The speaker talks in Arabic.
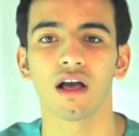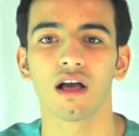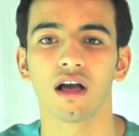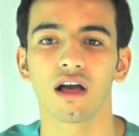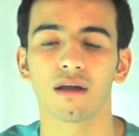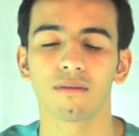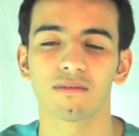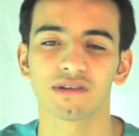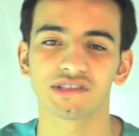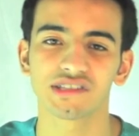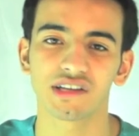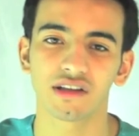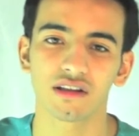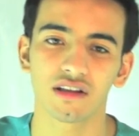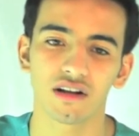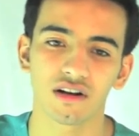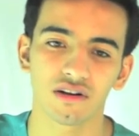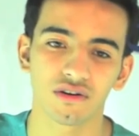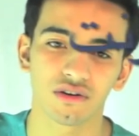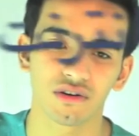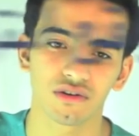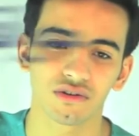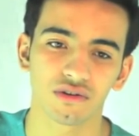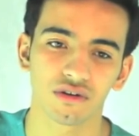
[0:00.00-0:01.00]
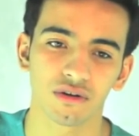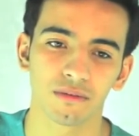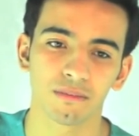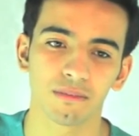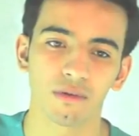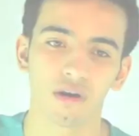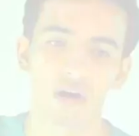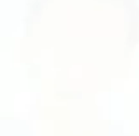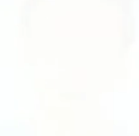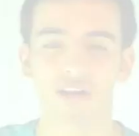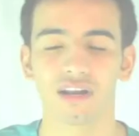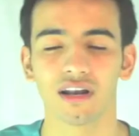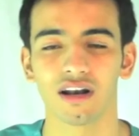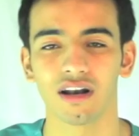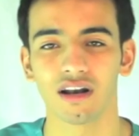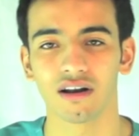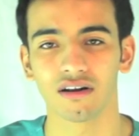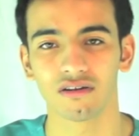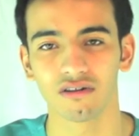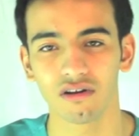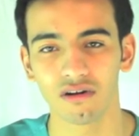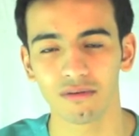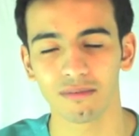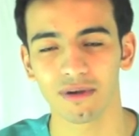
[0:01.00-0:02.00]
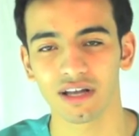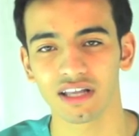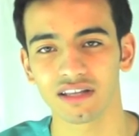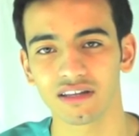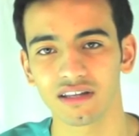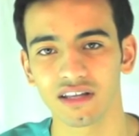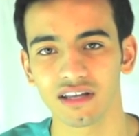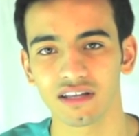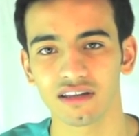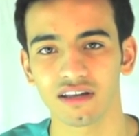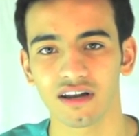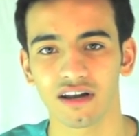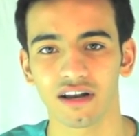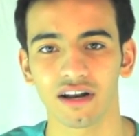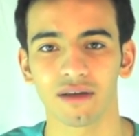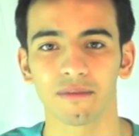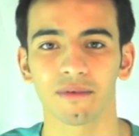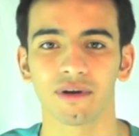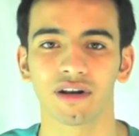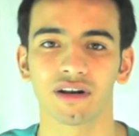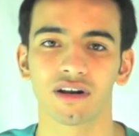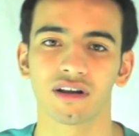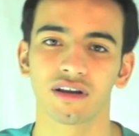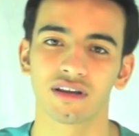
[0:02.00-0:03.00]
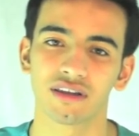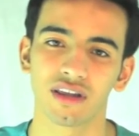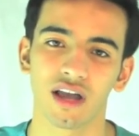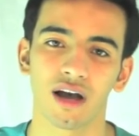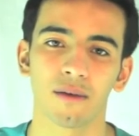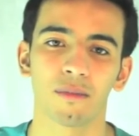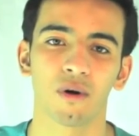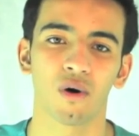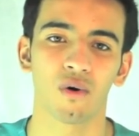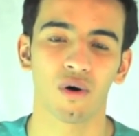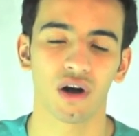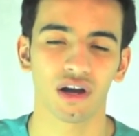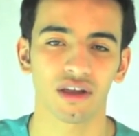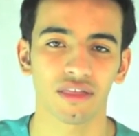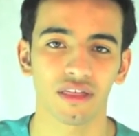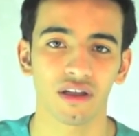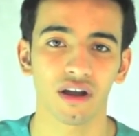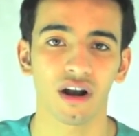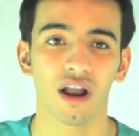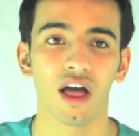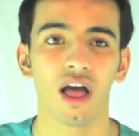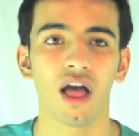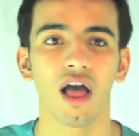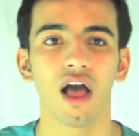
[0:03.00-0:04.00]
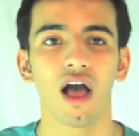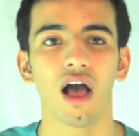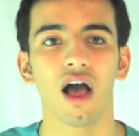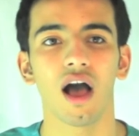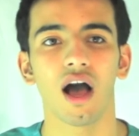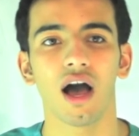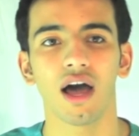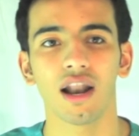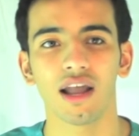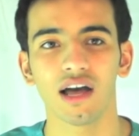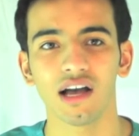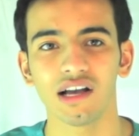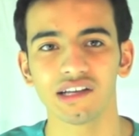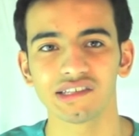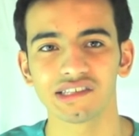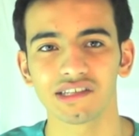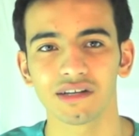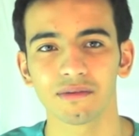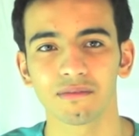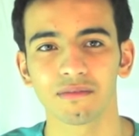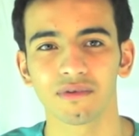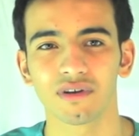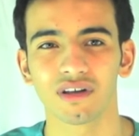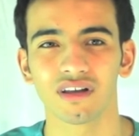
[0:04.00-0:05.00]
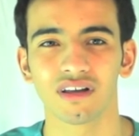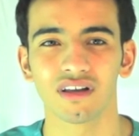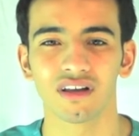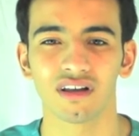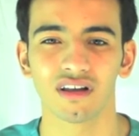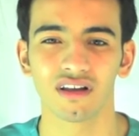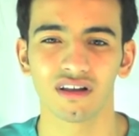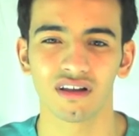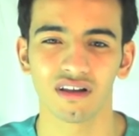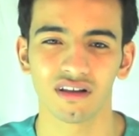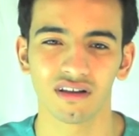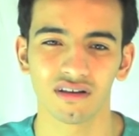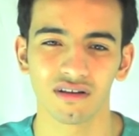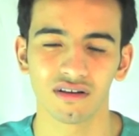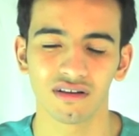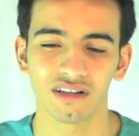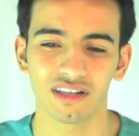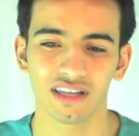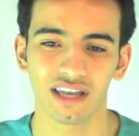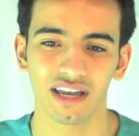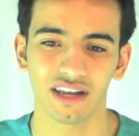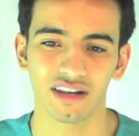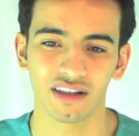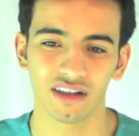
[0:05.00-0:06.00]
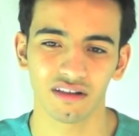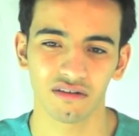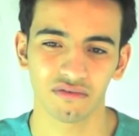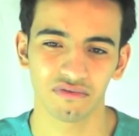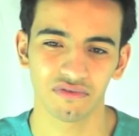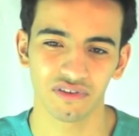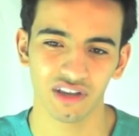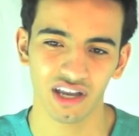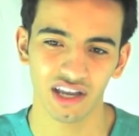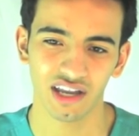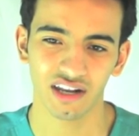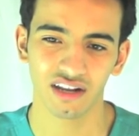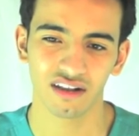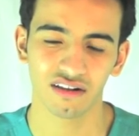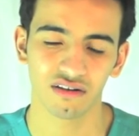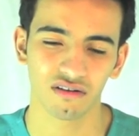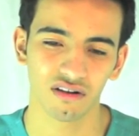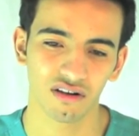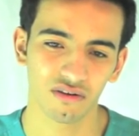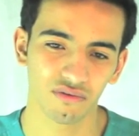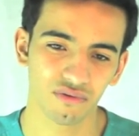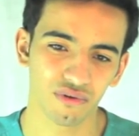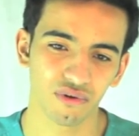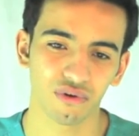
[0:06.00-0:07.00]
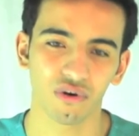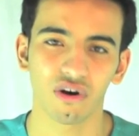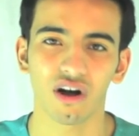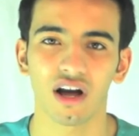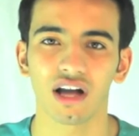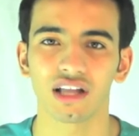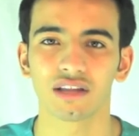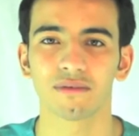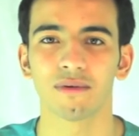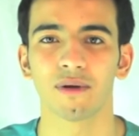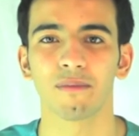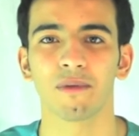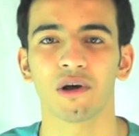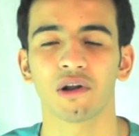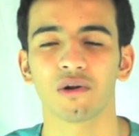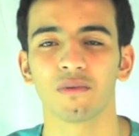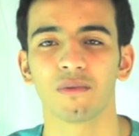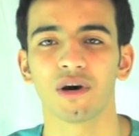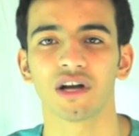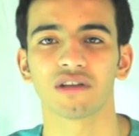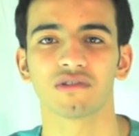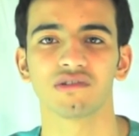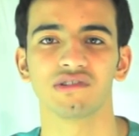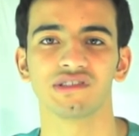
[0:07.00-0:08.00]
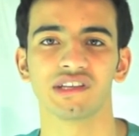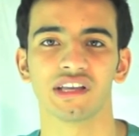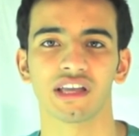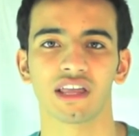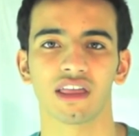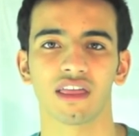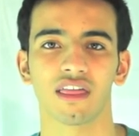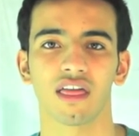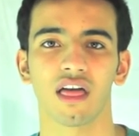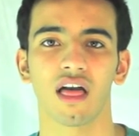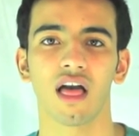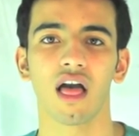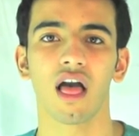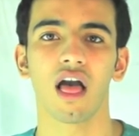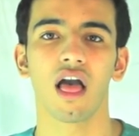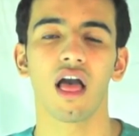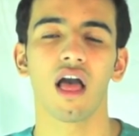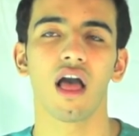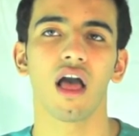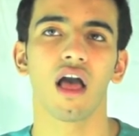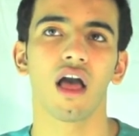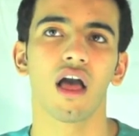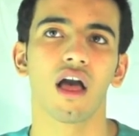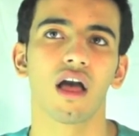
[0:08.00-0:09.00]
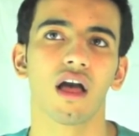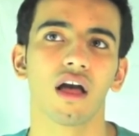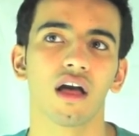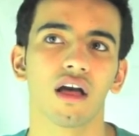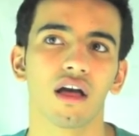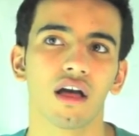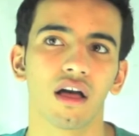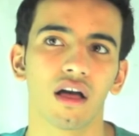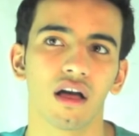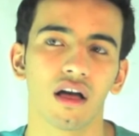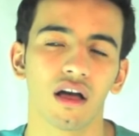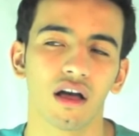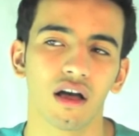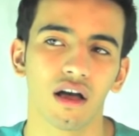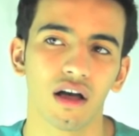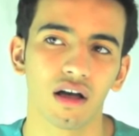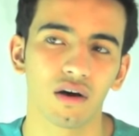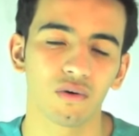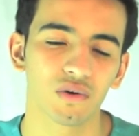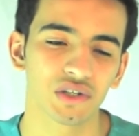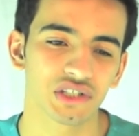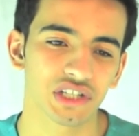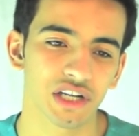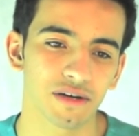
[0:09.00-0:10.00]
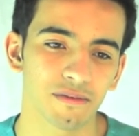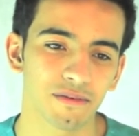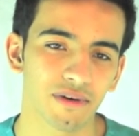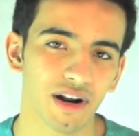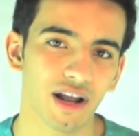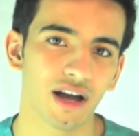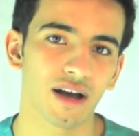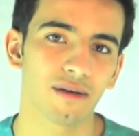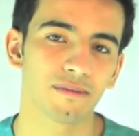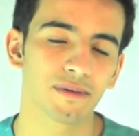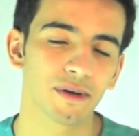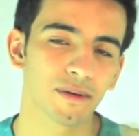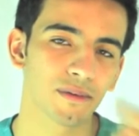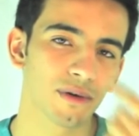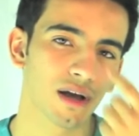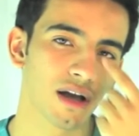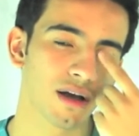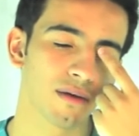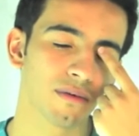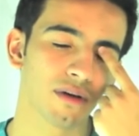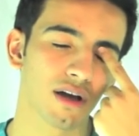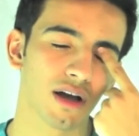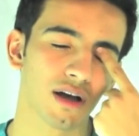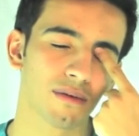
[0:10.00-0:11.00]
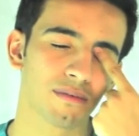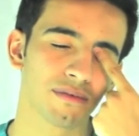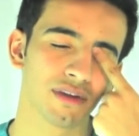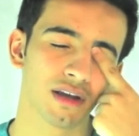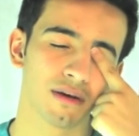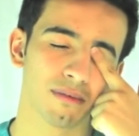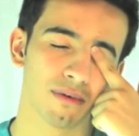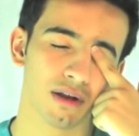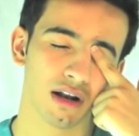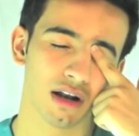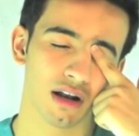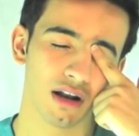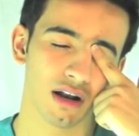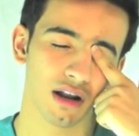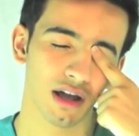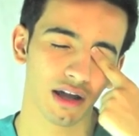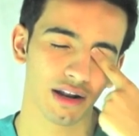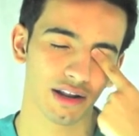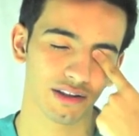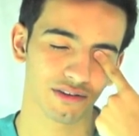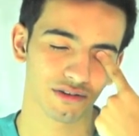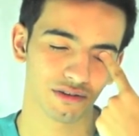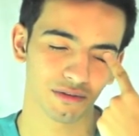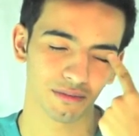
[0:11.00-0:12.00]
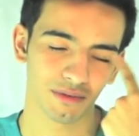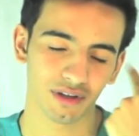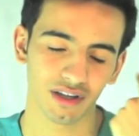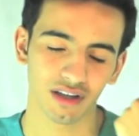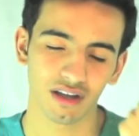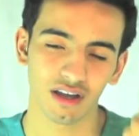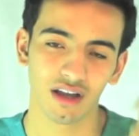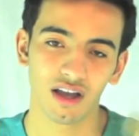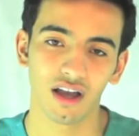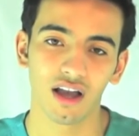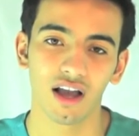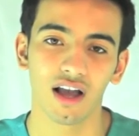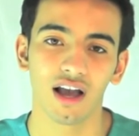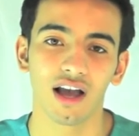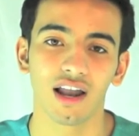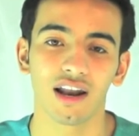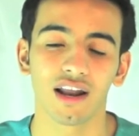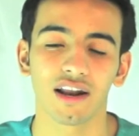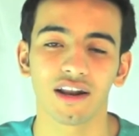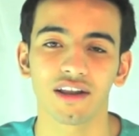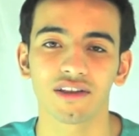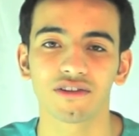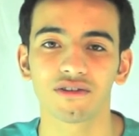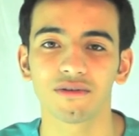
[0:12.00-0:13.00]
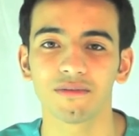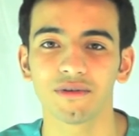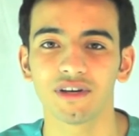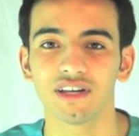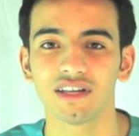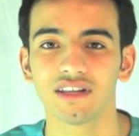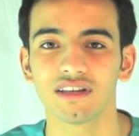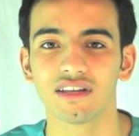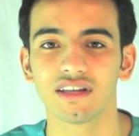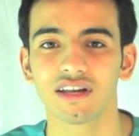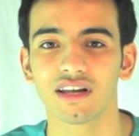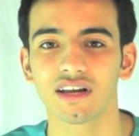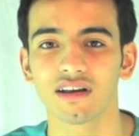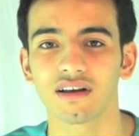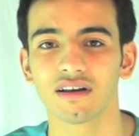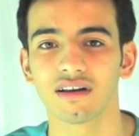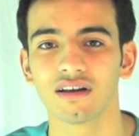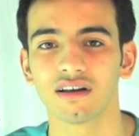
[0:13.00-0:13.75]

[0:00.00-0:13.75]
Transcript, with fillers: المصادر الكتب كل مادة تقريبا كتاب أو أكثر على حسب يعني في أحيانا فروقات بالمعلومات وزي كذا أول شيء راح أبدأ بالأناتومي الأناتومي عندنا